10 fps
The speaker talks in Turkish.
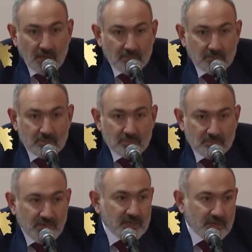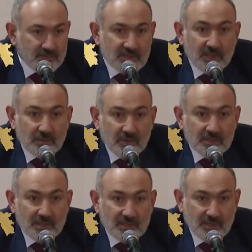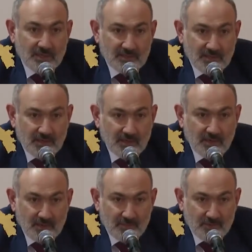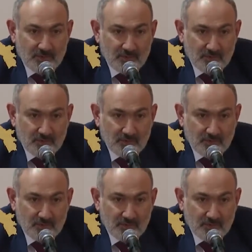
bunlara el konulmasının açık tezahürleriyle